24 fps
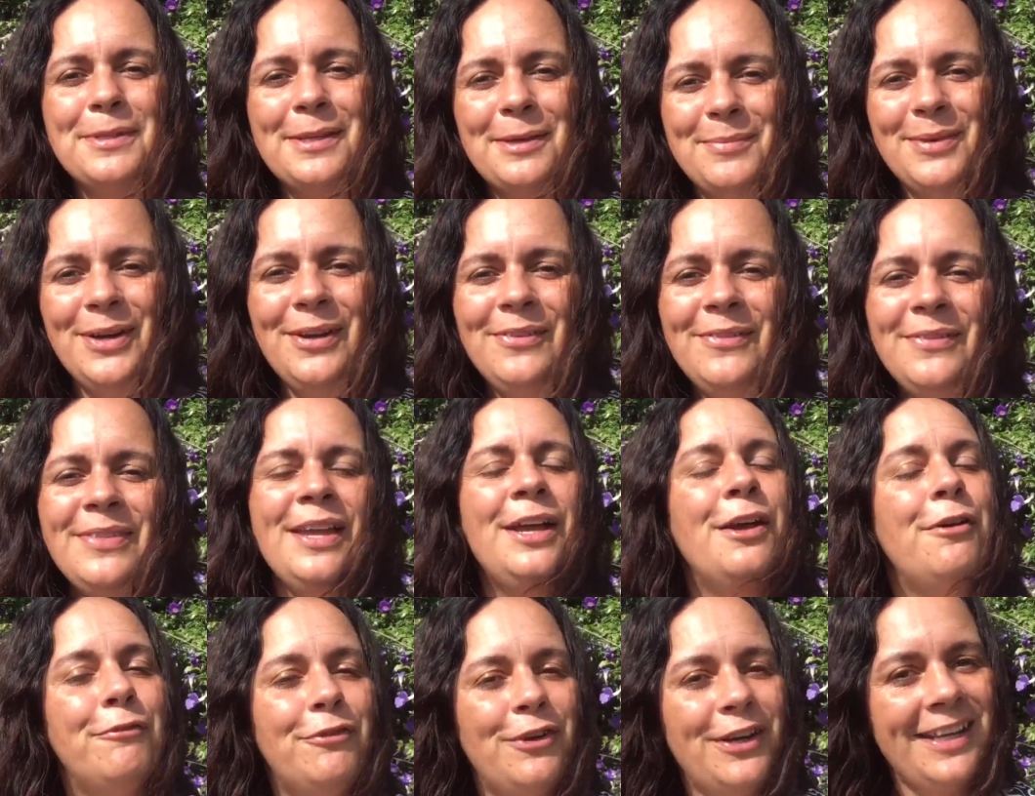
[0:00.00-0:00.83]
tá bom?
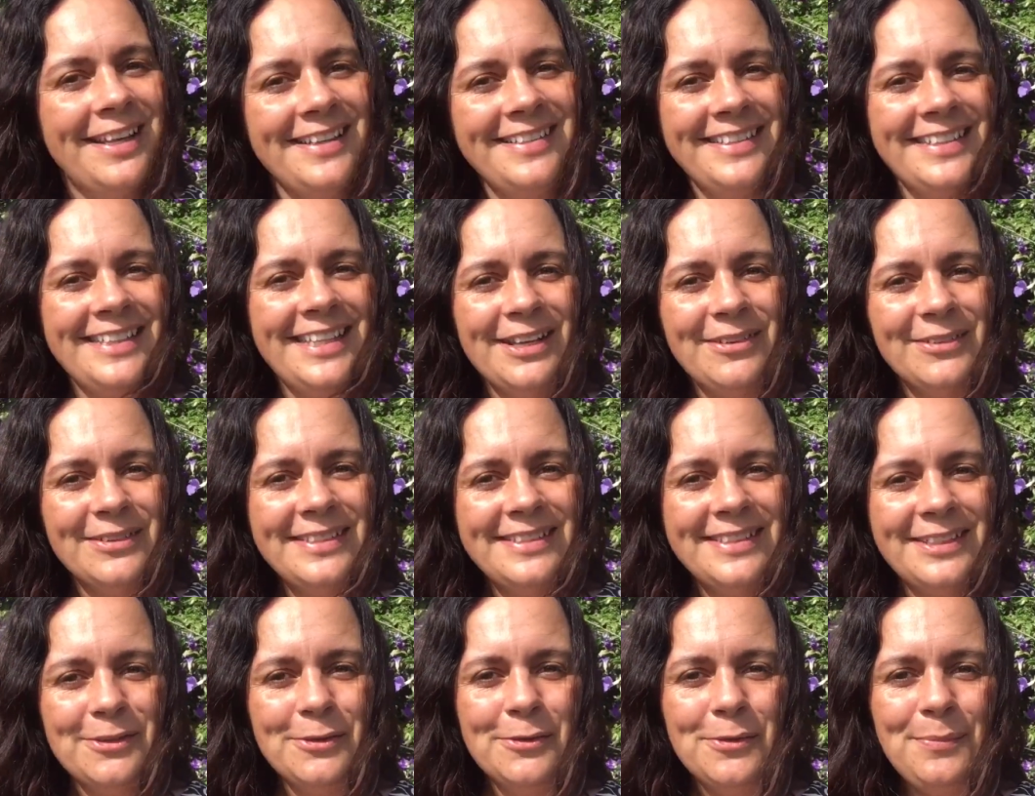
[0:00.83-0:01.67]
Foi assim que
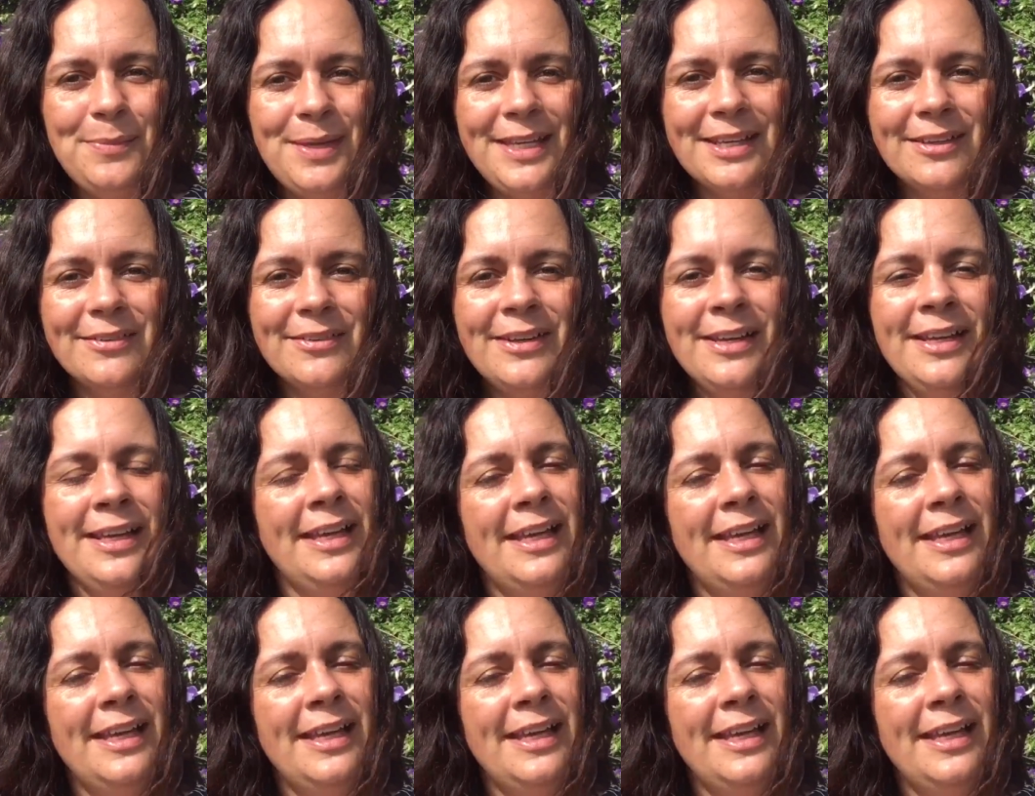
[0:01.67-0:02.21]
aconteceu comigo.